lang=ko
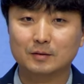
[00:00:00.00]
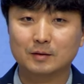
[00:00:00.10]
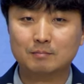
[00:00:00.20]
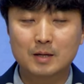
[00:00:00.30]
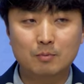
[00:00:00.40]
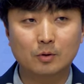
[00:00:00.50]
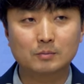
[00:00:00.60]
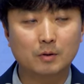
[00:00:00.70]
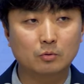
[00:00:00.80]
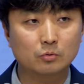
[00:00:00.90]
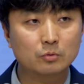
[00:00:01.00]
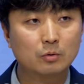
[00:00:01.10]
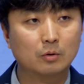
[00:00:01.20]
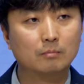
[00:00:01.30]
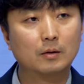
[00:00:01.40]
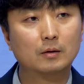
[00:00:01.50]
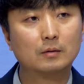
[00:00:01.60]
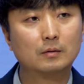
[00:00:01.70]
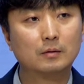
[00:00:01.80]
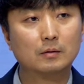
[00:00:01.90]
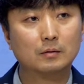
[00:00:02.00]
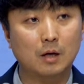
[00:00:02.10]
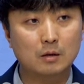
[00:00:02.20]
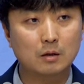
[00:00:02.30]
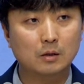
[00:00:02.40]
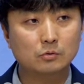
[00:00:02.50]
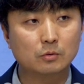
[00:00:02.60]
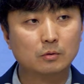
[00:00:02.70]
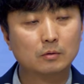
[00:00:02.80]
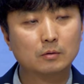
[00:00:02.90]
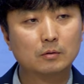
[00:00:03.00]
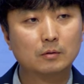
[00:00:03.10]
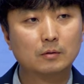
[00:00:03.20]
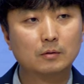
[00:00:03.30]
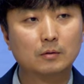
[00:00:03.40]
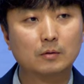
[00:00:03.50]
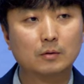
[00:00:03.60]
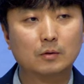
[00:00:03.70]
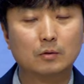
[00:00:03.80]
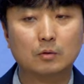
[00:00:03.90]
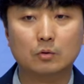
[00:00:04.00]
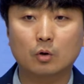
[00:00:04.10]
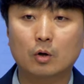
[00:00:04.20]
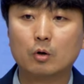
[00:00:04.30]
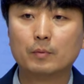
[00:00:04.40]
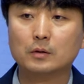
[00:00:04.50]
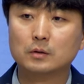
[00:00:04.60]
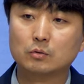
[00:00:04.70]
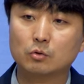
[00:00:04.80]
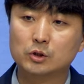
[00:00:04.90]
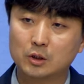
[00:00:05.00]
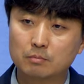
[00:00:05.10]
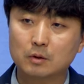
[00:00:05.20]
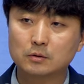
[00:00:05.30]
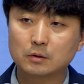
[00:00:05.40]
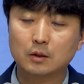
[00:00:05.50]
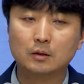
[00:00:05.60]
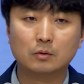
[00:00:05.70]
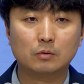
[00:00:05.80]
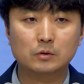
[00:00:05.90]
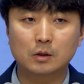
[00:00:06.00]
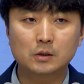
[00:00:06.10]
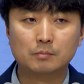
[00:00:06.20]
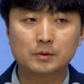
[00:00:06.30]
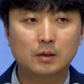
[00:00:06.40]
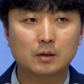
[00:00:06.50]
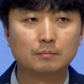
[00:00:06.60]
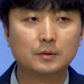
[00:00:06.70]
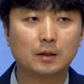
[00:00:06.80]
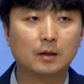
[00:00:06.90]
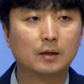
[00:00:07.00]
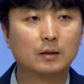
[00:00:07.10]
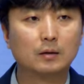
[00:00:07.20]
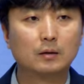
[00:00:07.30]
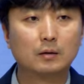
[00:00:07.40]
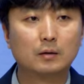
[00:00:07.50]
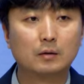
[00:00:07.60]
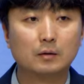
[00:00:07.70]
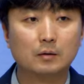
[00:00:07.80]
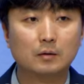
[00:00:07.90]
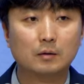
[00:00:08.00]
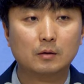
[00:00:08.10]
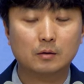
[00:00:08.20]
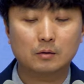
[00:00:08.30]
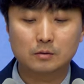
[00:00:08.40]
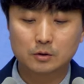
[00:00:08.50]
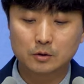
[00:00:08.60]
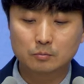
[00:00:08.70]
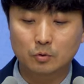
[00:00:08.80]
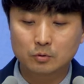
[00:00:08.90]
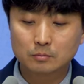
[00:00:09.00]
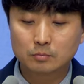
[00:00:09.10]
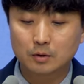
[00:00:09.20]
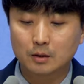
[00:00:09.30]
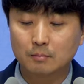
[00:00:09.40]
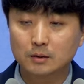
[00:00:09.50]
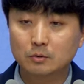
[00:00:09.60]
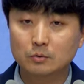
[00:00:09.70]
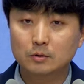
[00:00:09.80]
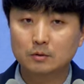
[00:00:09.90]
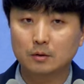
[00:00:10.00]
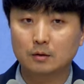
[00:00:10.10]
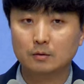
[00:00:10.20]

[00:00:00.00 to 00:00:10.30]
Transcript: 엄마 보고 싶다고 울고 다 커가지고 그 돌아오면 이제 또 취업 걱정해야 되고 정신없이 살아갑니다. 지금 고등부가 마지노선이에요.